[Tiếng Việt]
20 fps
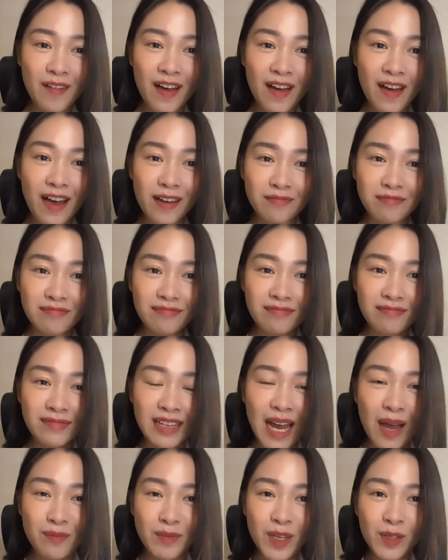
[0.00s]
Và
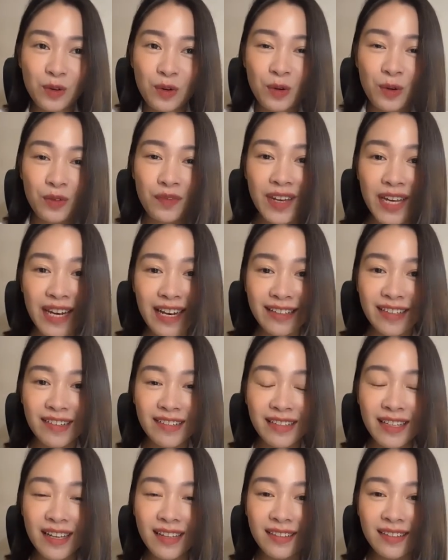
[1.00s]
cảm nhận của quý vị là
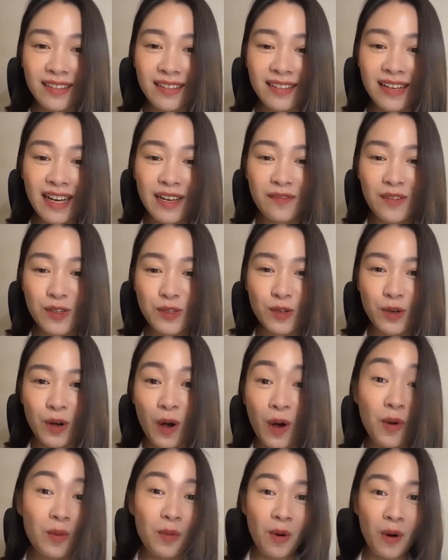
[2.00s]
thời tiết những ngày vừa rồi
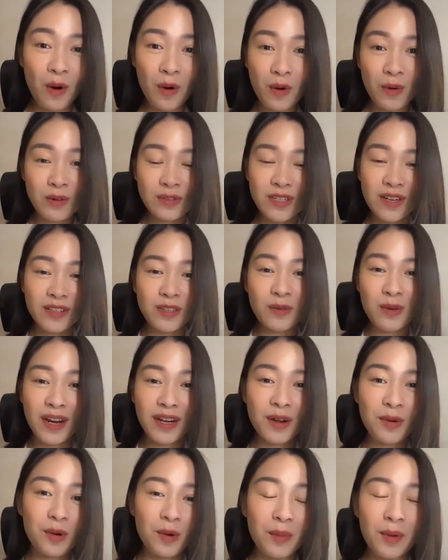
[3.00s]
có ủng hộ cho những
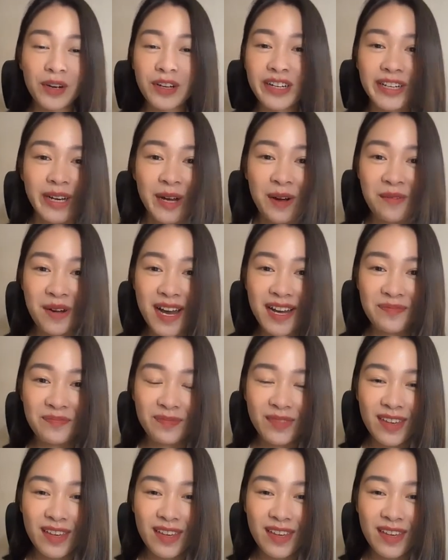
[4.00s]
hoạt động của mọi người không ạ?